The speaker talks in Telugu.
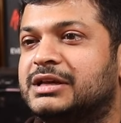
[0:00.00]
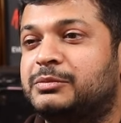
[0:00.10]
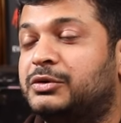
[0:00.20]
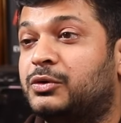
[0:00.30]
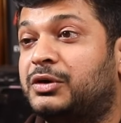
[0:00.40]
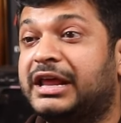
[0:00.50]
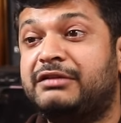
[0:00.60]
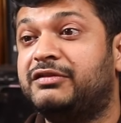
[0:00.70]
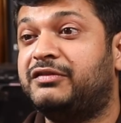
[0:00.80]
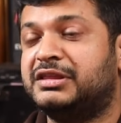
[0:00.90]
ఇప్పుడు ఒక
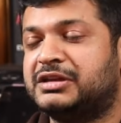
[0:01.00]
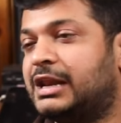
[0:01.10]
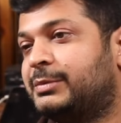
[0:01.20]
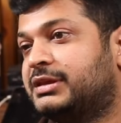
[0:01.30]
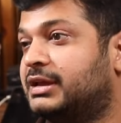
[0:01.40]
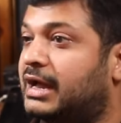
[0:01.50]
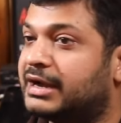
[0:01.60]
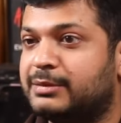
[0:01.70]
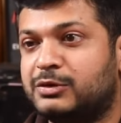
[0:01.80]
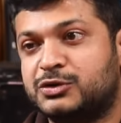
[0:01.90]
టెన్ ఫిఫ్టీ చాలా మందికి ఆ
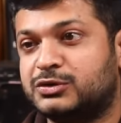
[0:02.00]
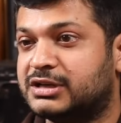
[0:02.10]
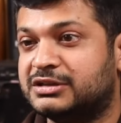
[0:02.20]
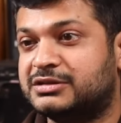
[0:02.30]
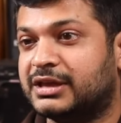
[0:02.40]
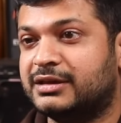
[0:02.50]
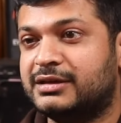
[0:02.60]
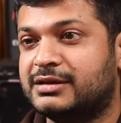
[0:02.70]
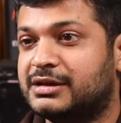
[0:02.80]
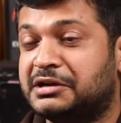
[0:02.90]
టైంలో షోస్ నచ్చుతాయి
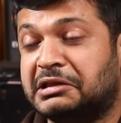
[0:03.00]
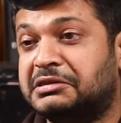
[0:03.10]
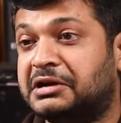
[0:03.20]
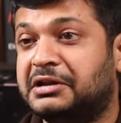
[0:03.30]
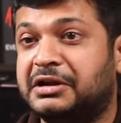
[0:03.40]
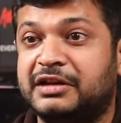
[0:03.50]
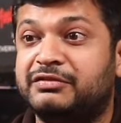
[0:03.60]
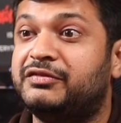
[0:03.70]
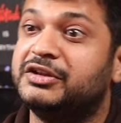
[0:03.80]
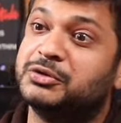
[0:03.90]
టెన్ థర్టీ టెన్
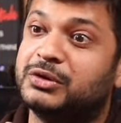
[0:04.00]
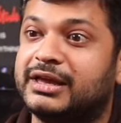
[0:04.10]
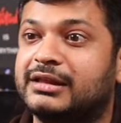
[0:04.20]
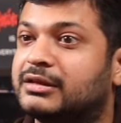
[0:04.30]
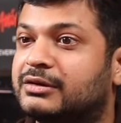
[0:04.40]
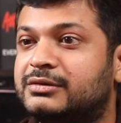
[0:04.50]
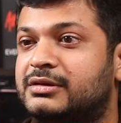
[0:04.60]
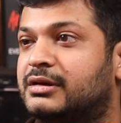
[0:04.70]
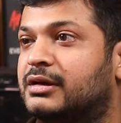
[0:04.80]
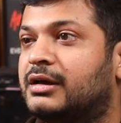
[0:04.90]
ఫిఫ్టీ షోలకి వెళ్తారు
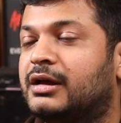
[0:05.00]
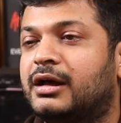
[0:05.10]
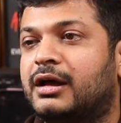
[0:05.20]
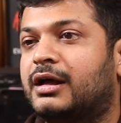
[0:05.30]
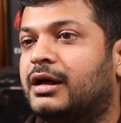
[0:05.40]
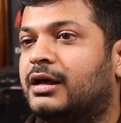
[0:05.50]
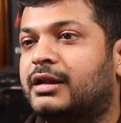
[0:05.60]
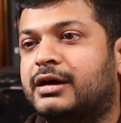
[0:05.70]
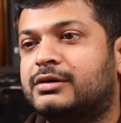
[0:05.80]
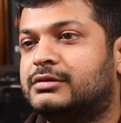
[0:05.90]

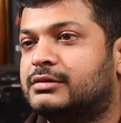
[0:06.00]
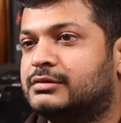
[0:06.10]
నాకు